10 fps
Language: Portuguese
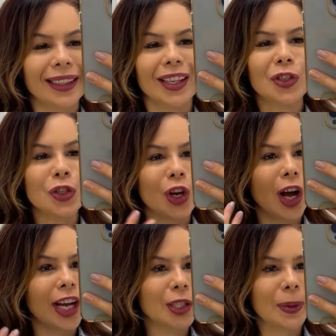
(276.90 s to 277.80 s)
não
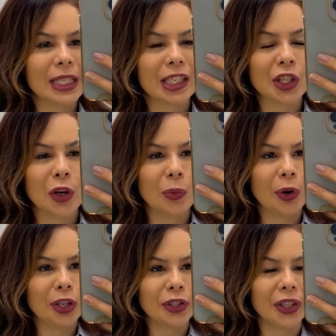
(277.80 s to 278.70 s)
só as peças que eu
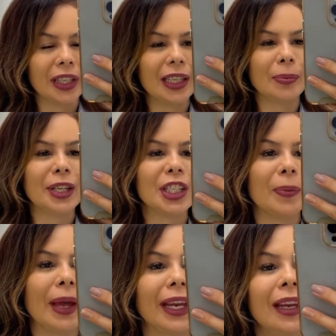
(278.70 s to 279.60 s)
mostro aqui, mas
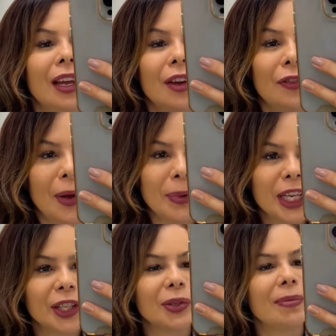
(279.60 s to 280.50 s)
também feminino,